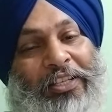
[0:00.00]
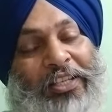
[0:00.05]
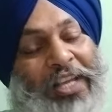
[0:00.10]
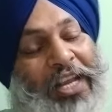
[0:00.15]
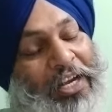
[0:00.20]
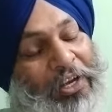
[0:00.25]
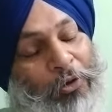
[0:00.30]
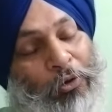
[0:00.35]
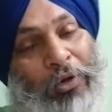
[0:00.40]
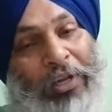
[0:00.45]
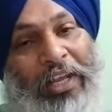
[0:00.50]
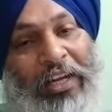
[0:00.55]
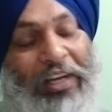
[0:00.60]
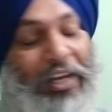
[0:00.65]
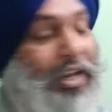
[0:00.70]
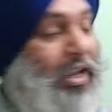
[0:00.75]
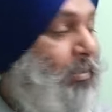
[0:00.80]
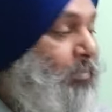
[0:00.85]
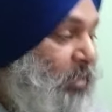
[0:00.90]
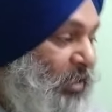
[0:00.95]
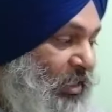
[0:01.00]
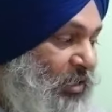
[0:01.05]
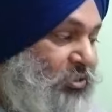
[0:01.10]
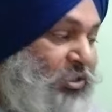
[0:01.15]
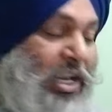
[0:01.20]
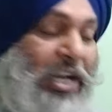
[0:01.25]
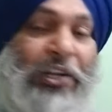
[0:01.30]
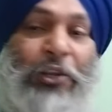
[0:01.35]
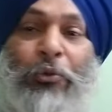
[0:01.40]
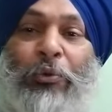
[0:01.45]
स्केड्यूल कर रहे हैं मतलब
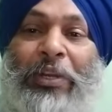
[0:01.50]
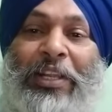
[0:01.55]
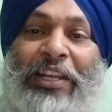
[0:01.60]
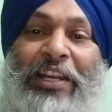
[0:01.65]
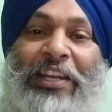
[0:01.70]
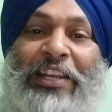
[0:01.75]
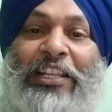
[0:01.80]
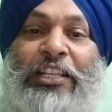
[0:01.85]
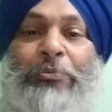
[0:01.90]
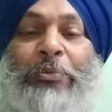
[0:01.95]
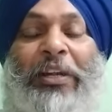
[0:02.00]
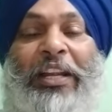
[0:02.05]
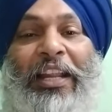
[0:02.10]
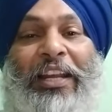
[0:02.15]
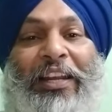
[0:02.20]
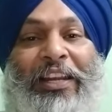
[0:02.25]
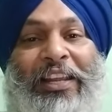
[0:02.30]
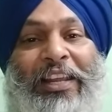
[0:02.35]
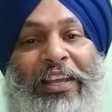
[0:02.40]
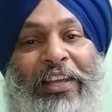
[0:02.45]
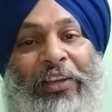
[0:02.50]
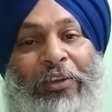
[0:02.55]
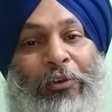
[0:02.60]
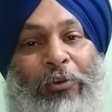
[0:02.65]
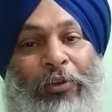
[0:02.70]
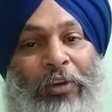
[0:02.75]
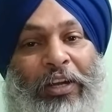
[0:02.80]
स्केड्यूल नहीं रिलीज पे डाल रहे हैं